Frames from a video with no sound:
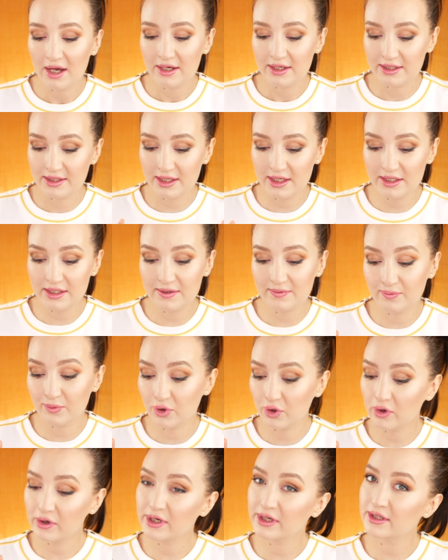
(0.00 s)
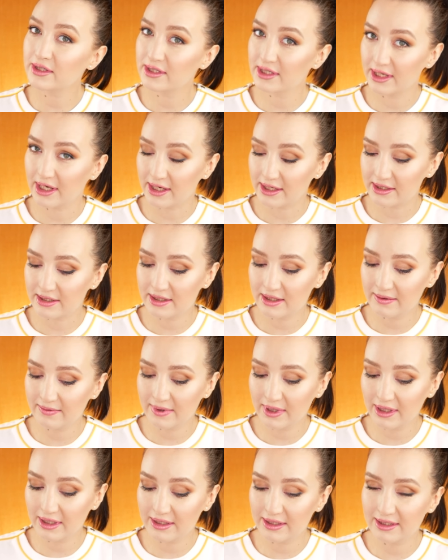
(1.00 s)
Здесь много интересного,
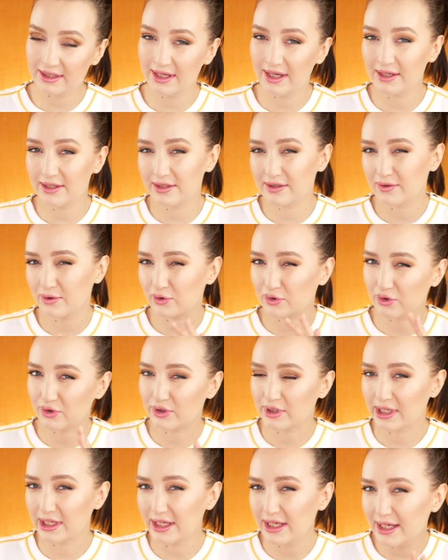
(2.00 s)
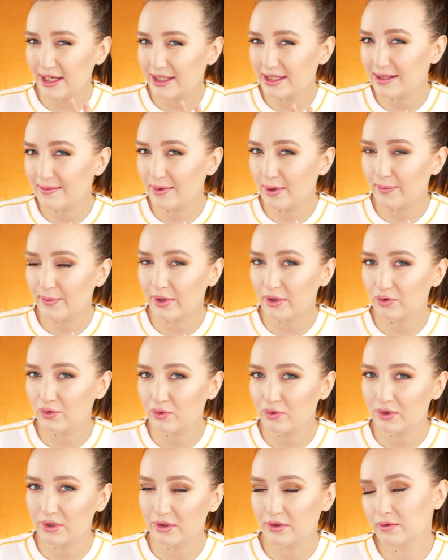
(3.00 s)
есть тоже такие себе
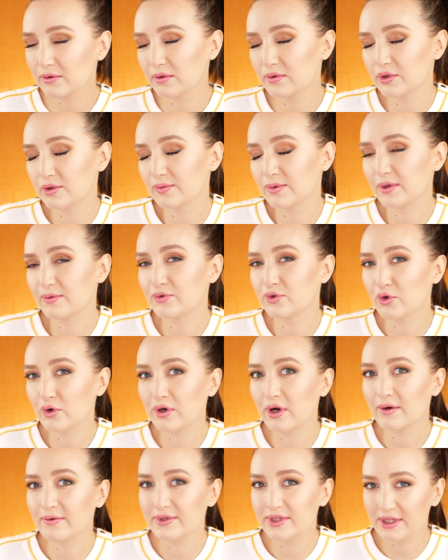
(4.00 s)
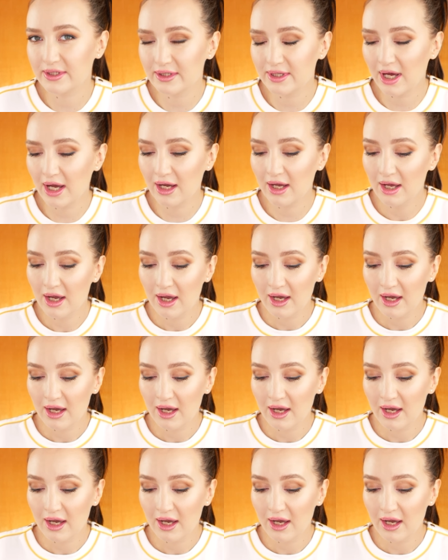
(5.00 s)
продукты, ну, в общем-то, все как всегда.